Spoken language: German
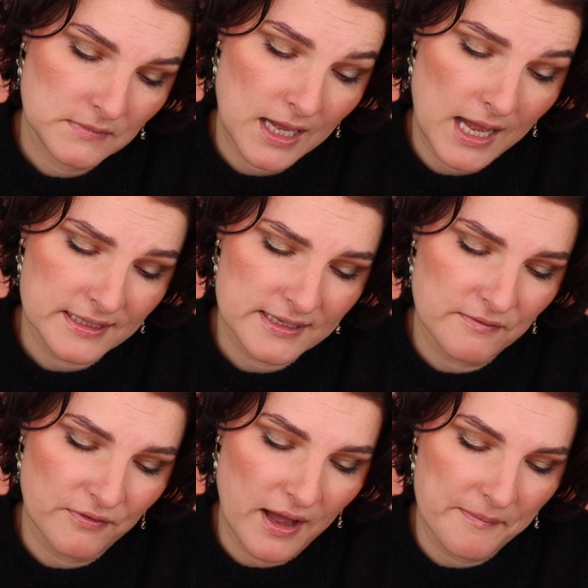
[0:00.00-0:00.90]
18
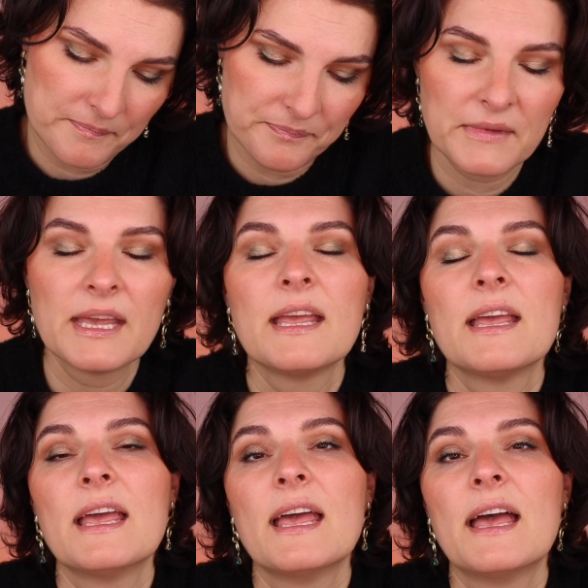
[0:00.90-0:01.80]
Farben.
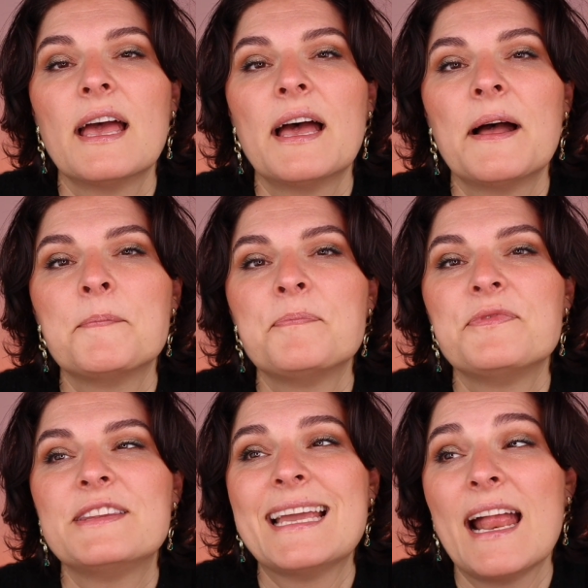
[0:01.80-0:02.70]

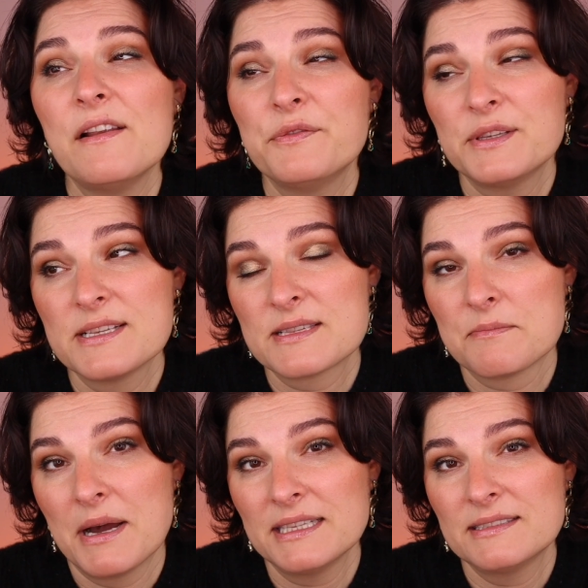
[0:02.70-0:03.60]
Ähm, die Hälfte ist
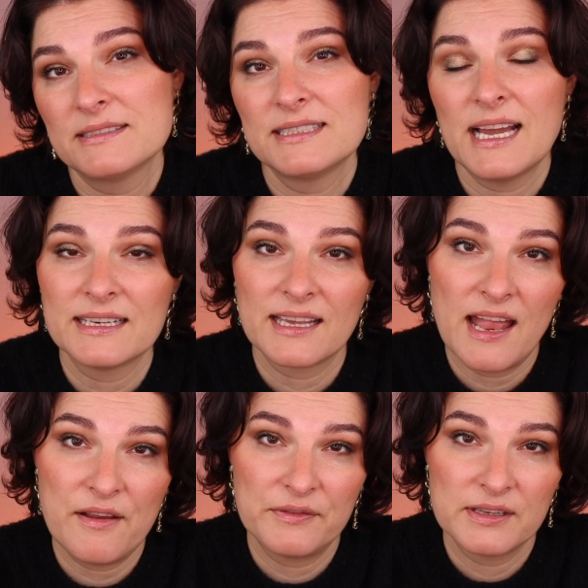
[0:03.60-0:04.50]
matt, die andere
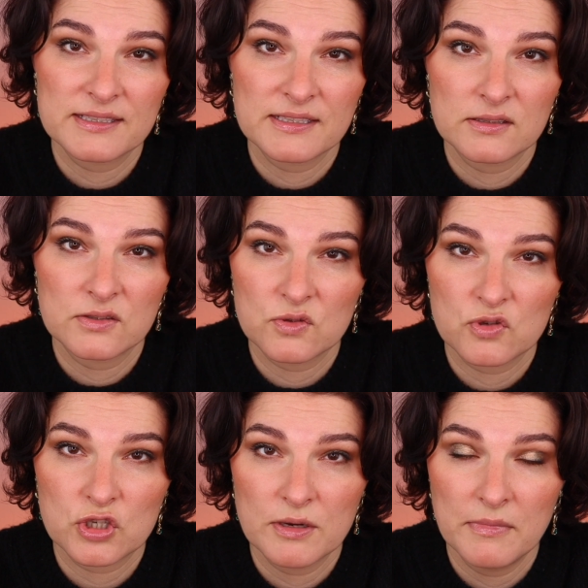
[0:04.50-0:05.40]
Hälfte sind äh,
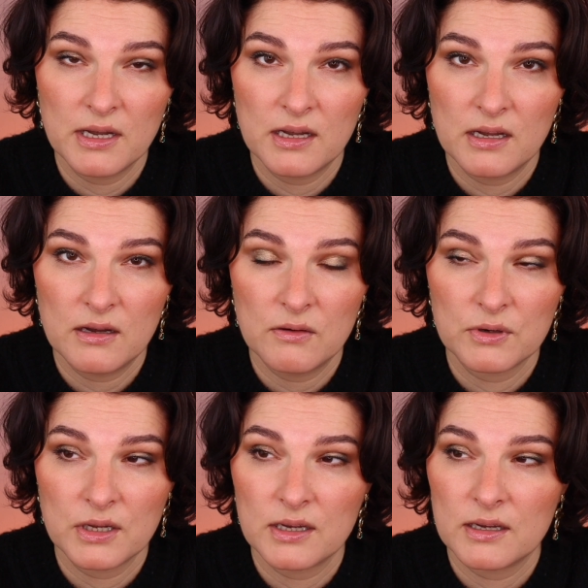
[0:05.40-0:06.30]
Schimmer
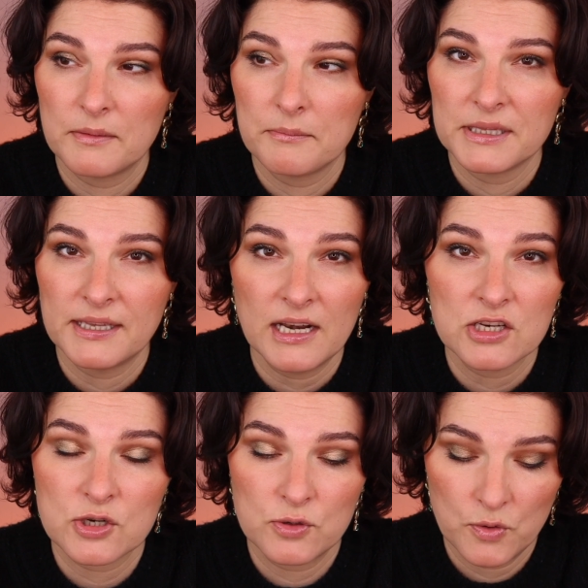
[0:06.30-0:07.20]
oder
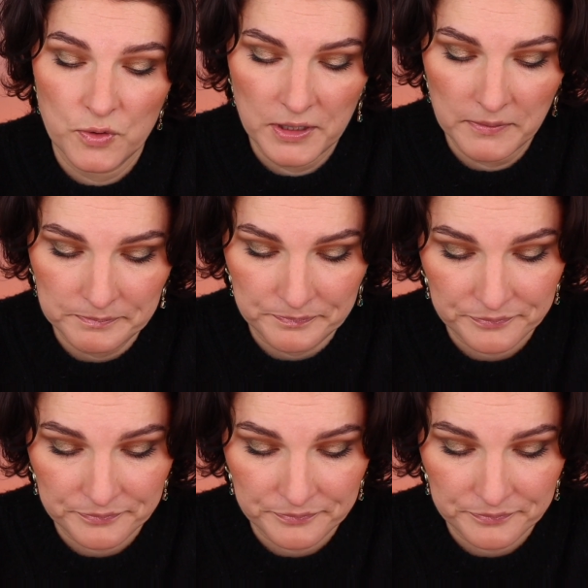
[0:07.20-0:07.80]
metallische Töne.